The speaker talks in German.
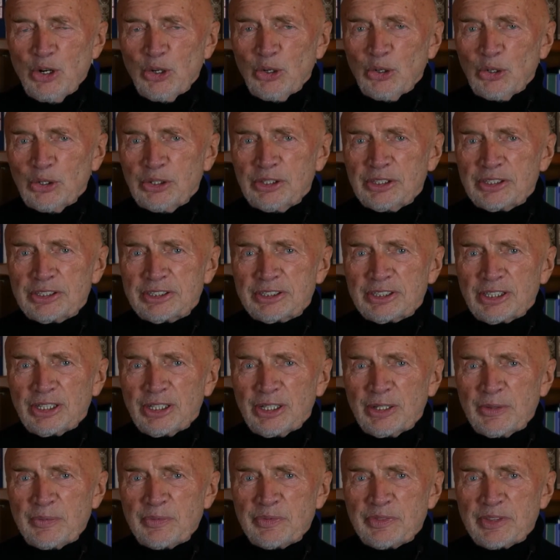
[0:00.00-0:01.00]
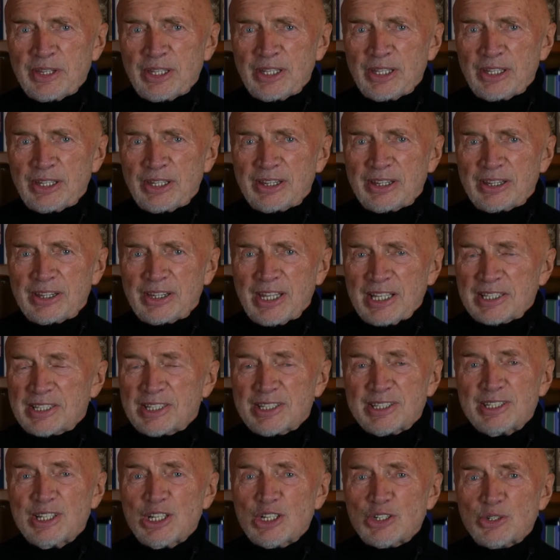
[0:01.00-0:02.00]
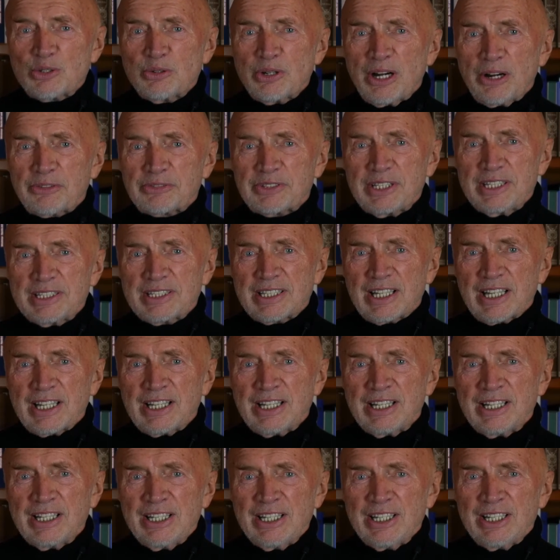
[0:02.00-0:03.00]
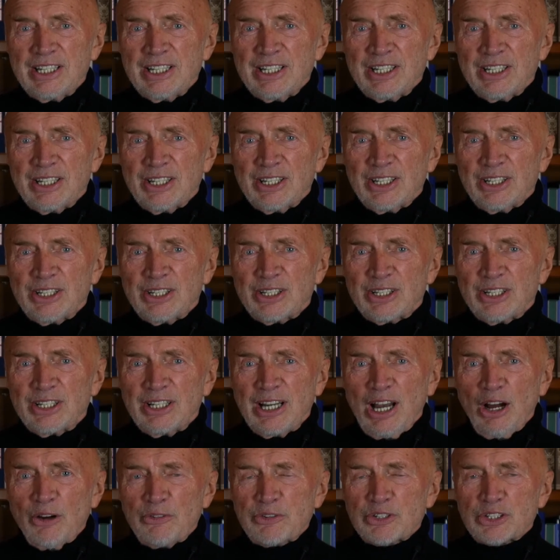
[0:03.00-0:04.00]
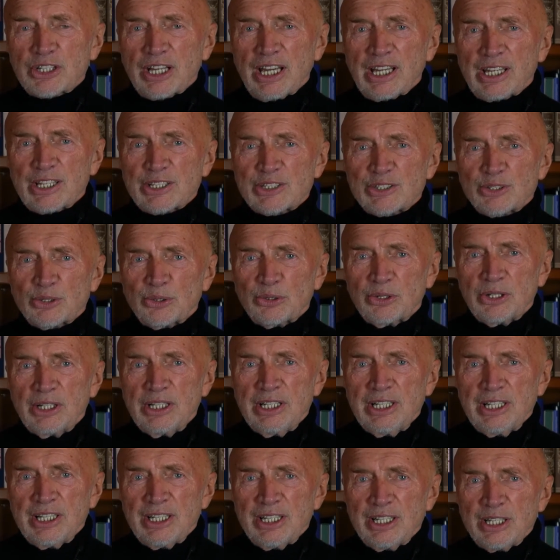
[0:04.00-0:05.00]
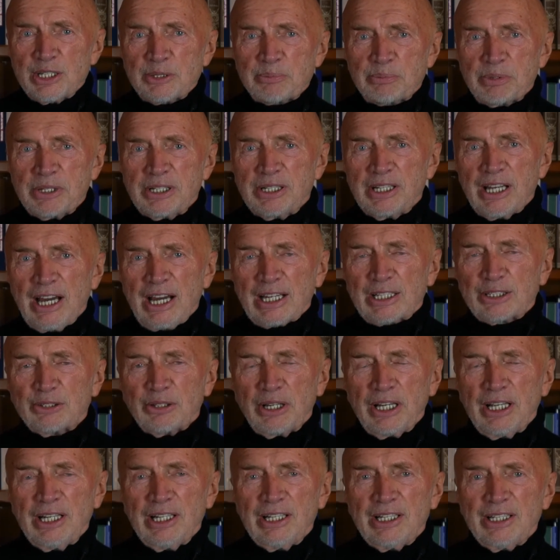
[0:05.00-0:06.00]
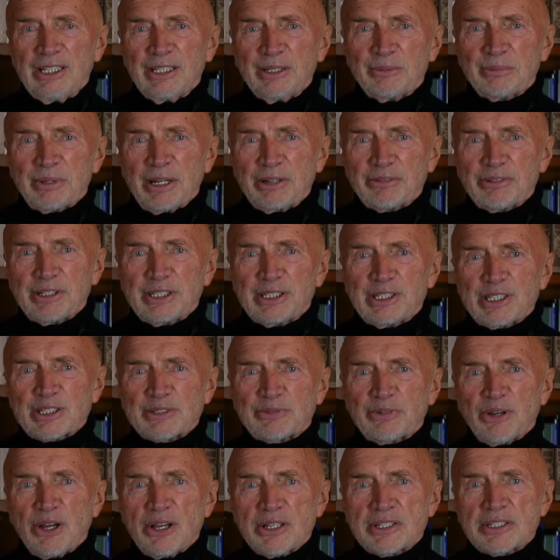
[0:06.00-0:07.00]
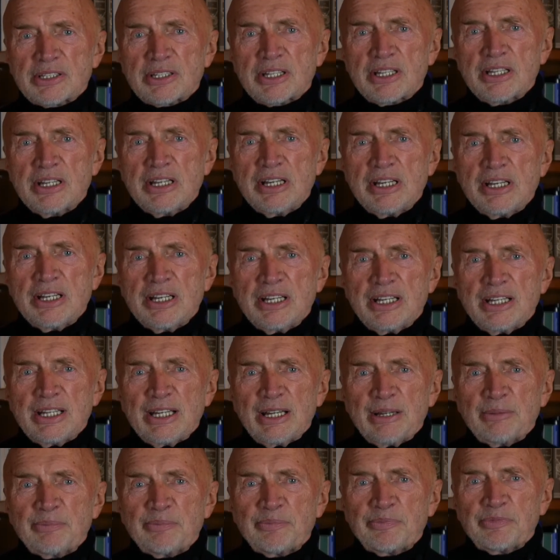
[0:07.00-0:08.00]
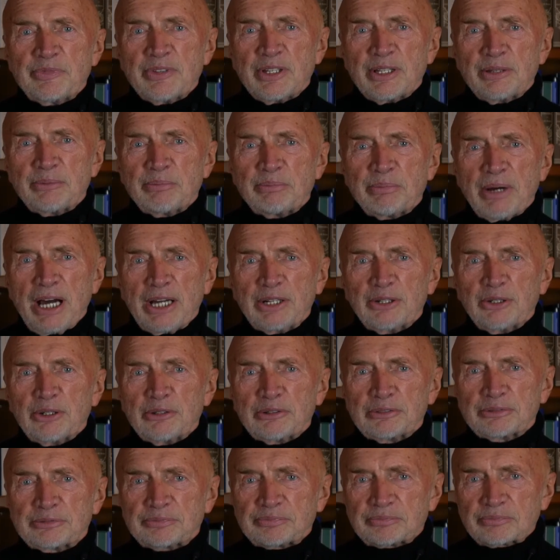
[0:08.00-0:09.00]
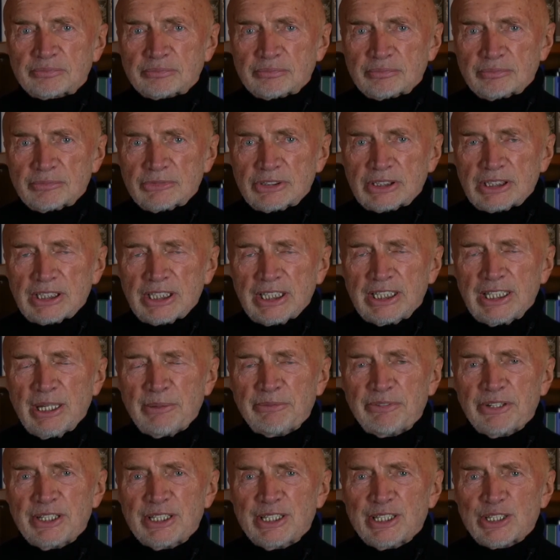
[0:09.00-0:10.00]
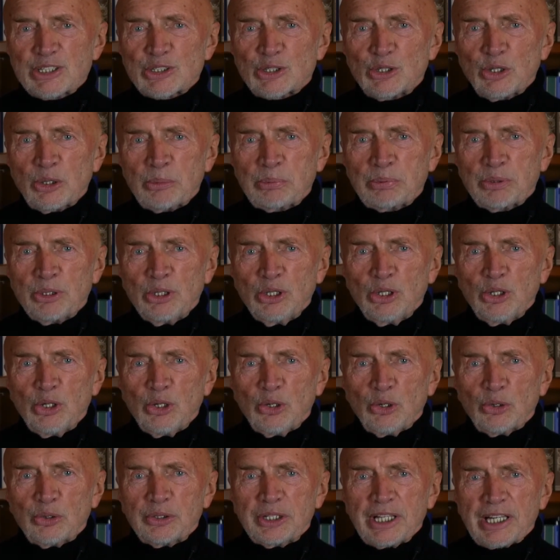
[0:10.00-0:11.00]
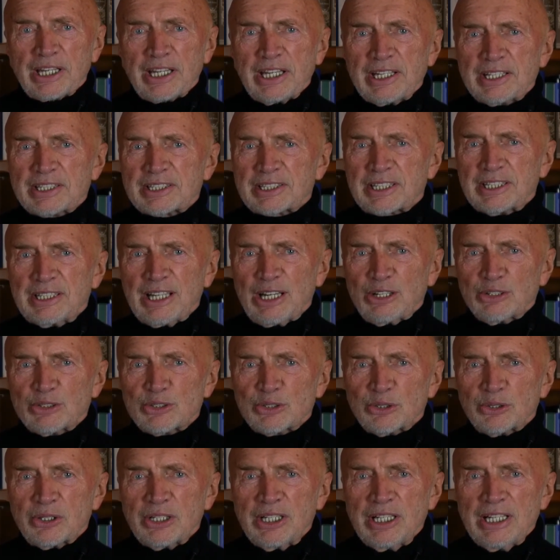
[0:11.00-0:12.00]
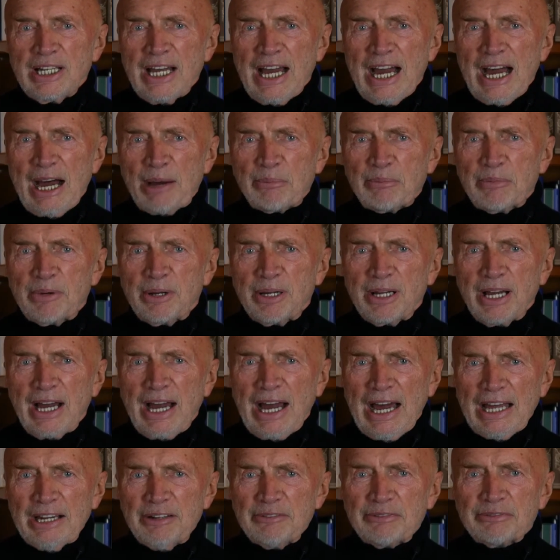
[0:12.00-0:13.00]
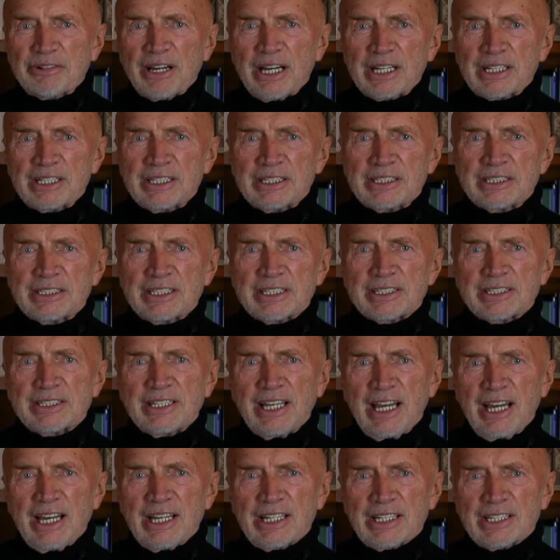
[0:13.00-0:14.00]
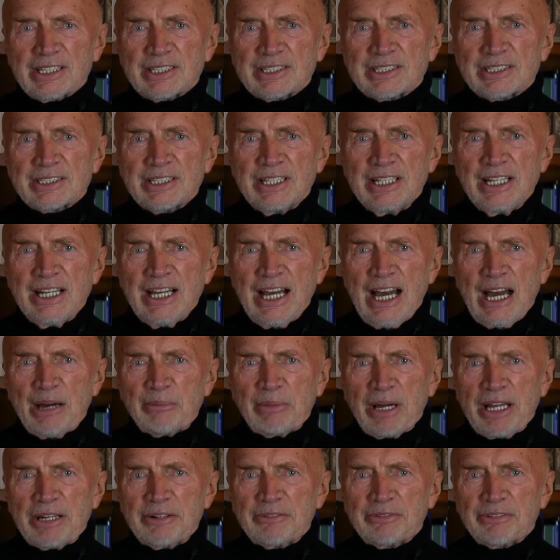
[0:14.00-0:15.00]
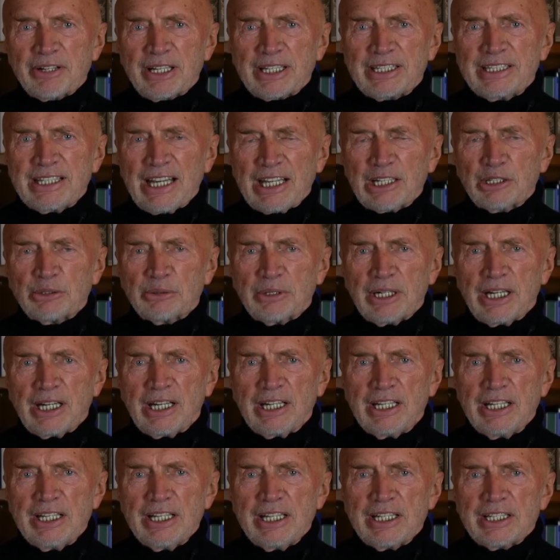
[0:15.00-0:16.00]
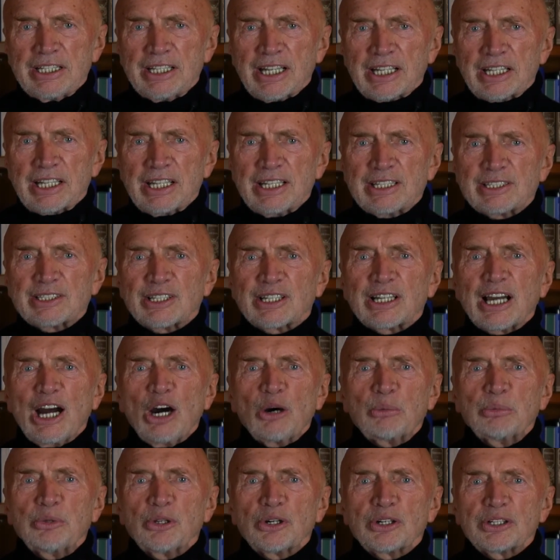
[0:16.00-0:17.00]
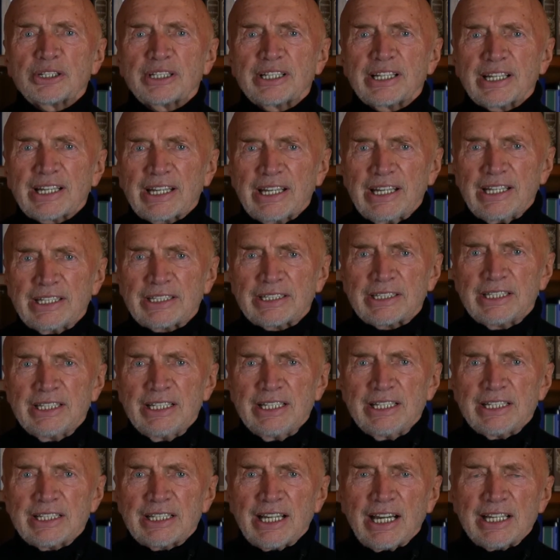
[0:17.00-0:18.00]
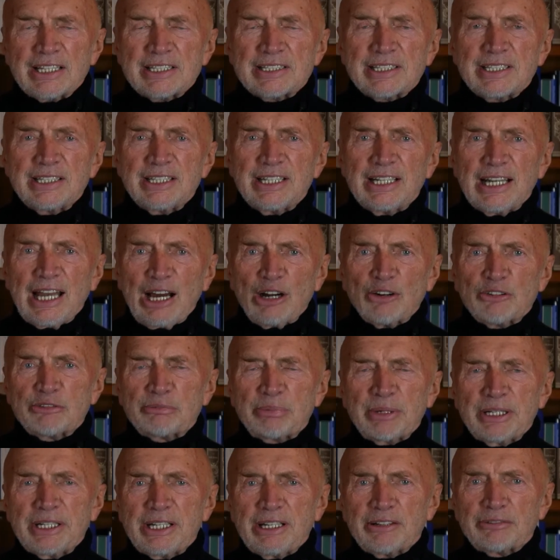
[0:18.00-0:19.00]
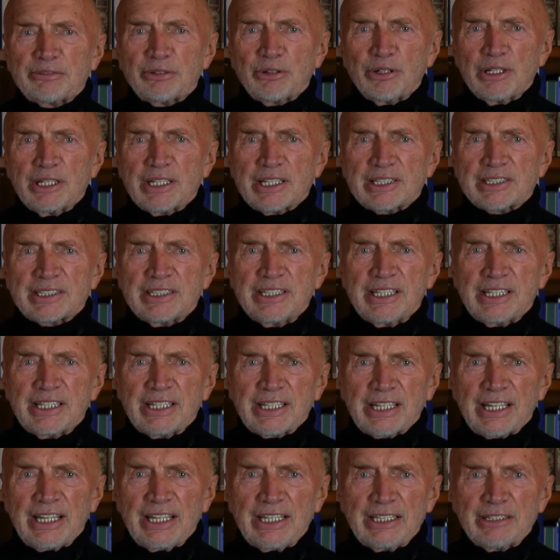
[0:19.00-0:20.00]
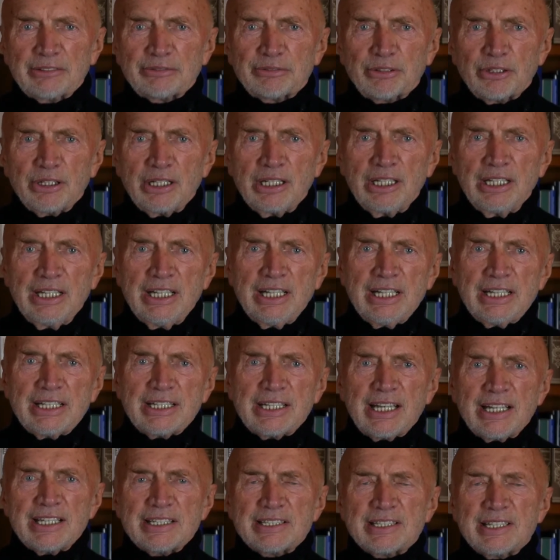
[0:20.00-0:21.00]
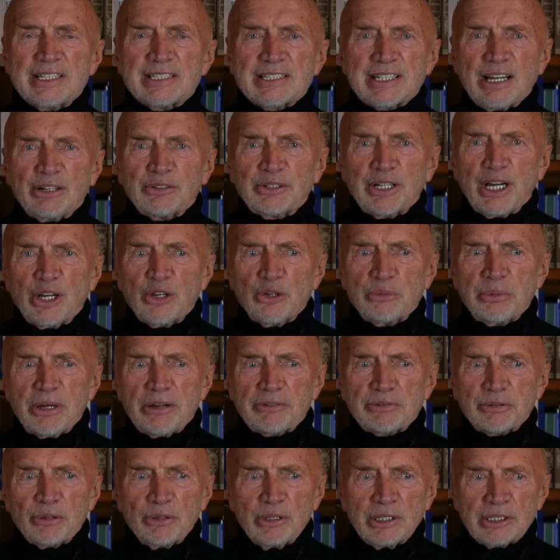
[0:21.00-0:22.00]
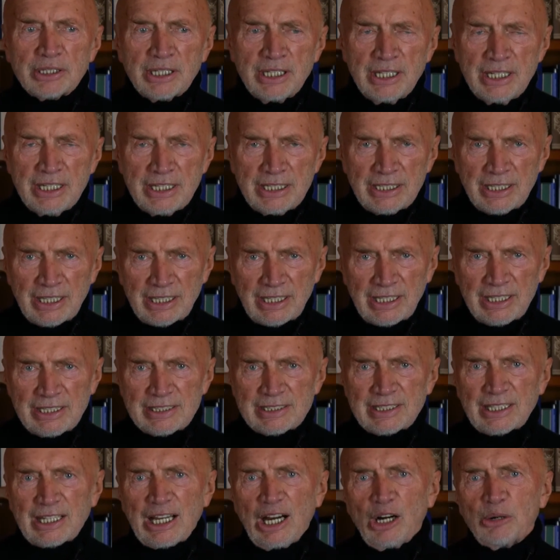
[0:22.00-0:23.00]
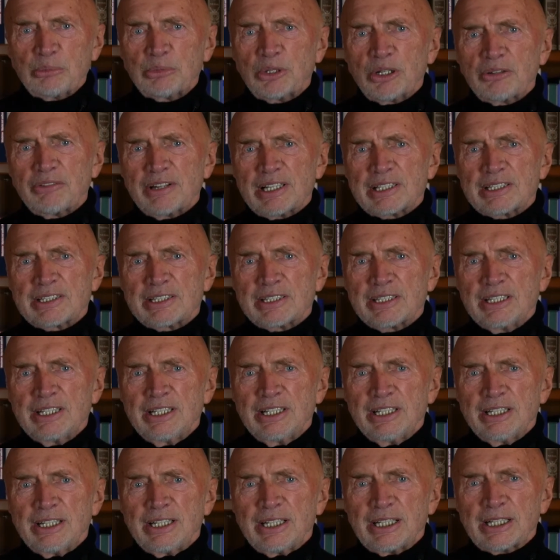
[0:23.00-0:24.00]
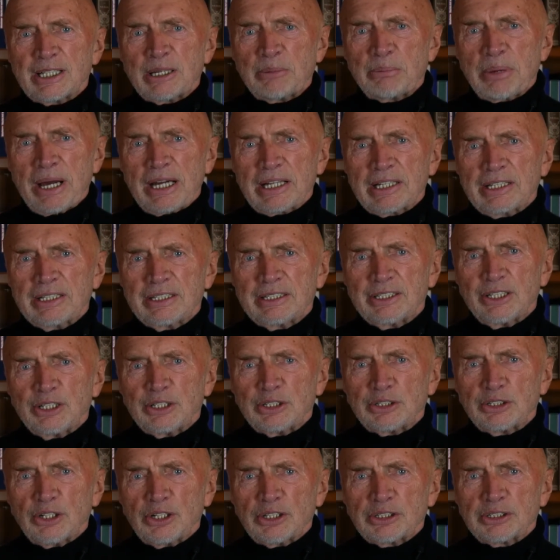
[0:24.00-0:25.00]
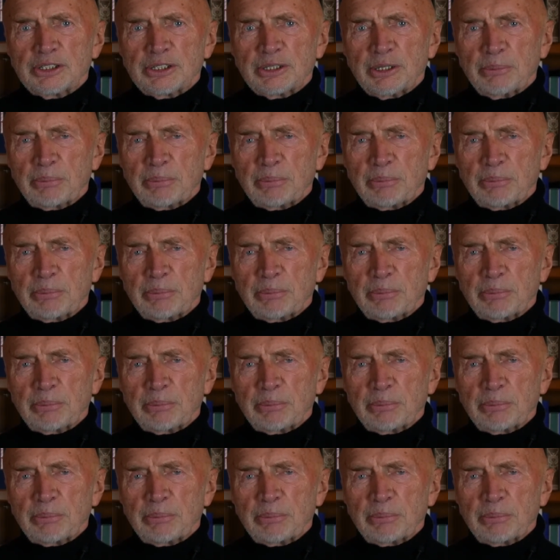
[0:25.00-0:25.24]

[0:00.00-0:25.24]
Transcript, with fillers: Und ähm, das ist nicht nur auf dieser äh, Laufstrecke so. Ich bin aktuell bei Fitness First ähm, Bahnhof in einem Fitnessclub und da geht es genauso. Am Anfang des Jahres, am Anfang Januar, da kriegst du kaum noch ein Gerät. Da sind die Laufbänder voll, da sind die Geräte voll, da ist die Sauna überfüllt, da kriegst du kaum noch was äh, gebacken dort.